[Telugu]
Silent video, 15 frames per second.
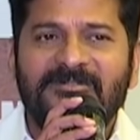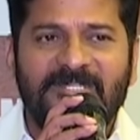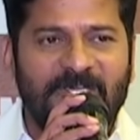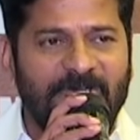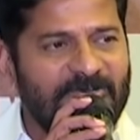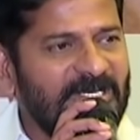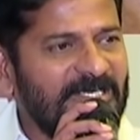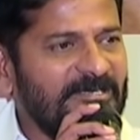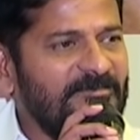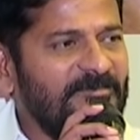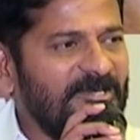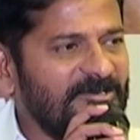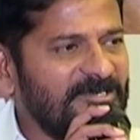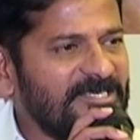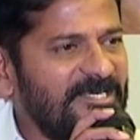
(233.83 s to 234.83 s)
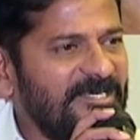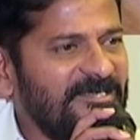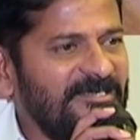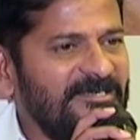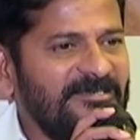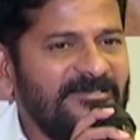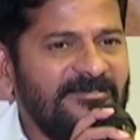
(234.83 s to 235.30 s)
దేవకట్టకు
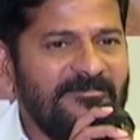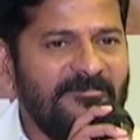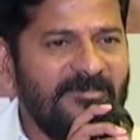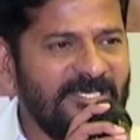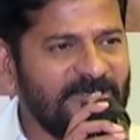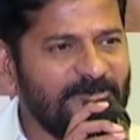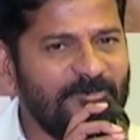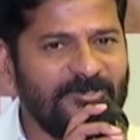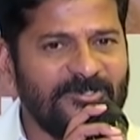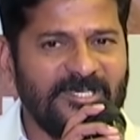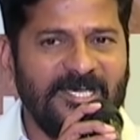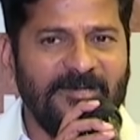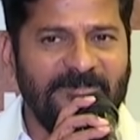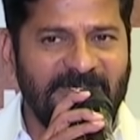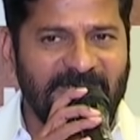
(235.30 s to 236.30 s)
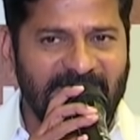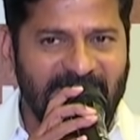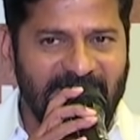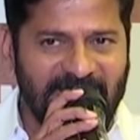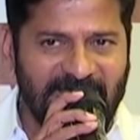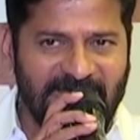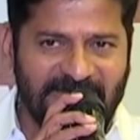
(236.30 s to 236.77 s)
మరొకసారి మనస్ఫూర్తిగా
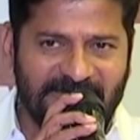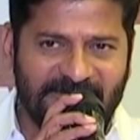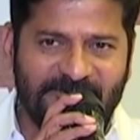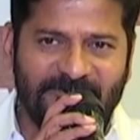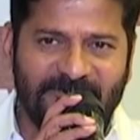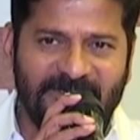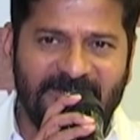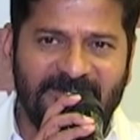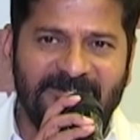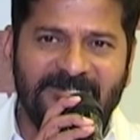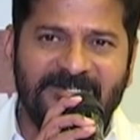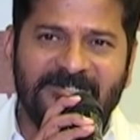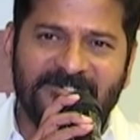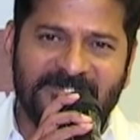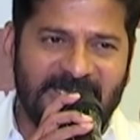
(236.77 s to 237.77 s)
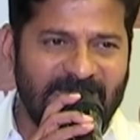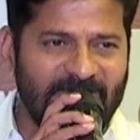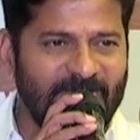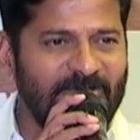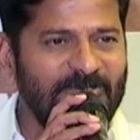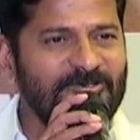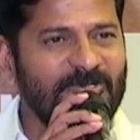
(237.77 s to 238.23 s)
అభినందనలు తెలియజేస్తున్నా చాలా
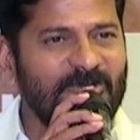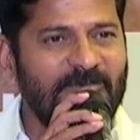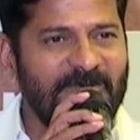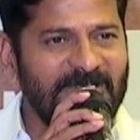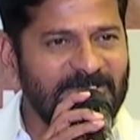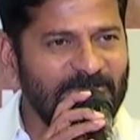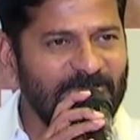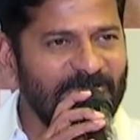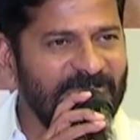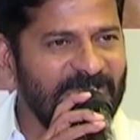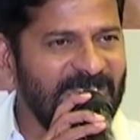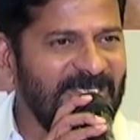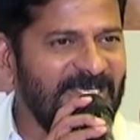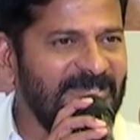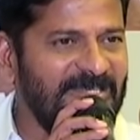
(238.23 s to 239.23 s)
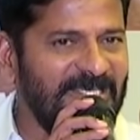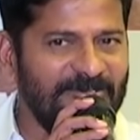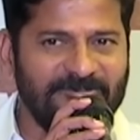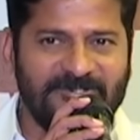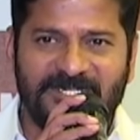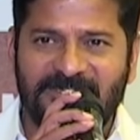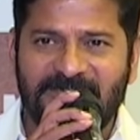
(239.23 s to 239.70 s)
రోజుల నుంచి ఒక మంచి మూవీ తీయని
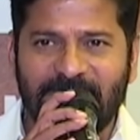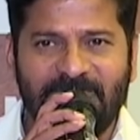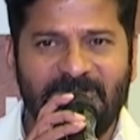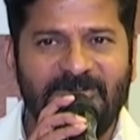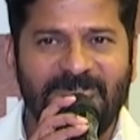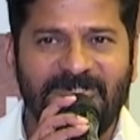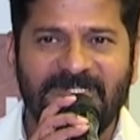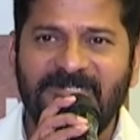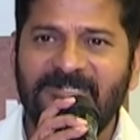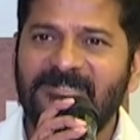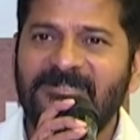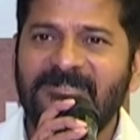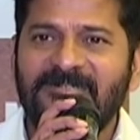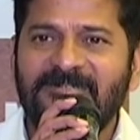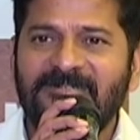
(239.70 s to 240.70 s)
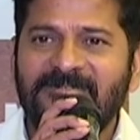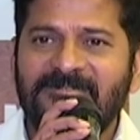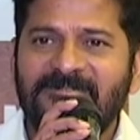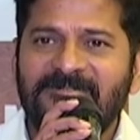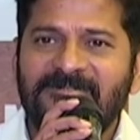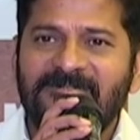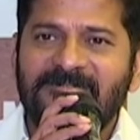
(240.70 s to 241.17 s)
దేవుకి నేను చెప్తా ఉంటే
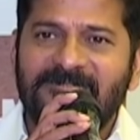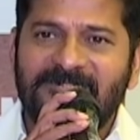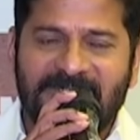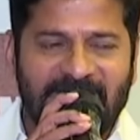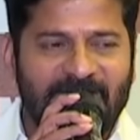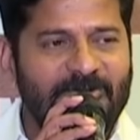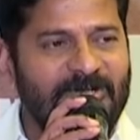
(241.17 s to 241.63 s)
నిజంగా